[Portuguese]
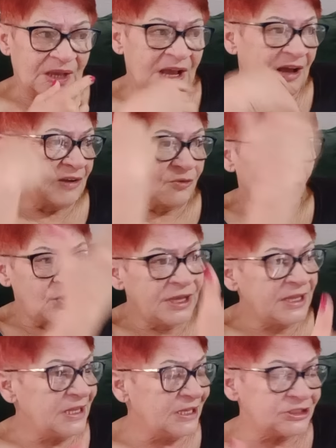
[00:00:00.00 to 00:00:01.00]
a
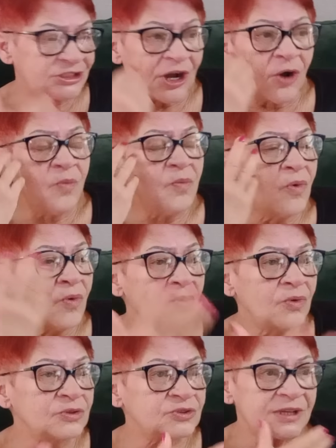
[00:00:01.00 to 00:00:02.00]
correria de
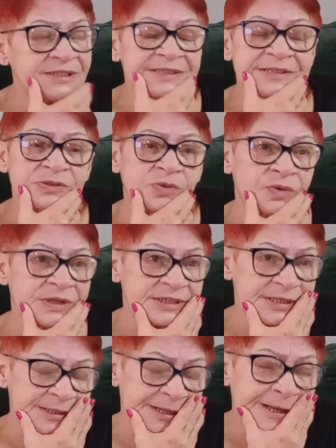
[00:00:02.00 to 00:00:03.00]
almoço, essas
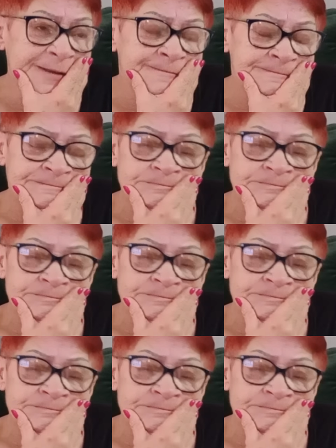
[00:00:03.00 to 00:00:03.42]
coisas, né?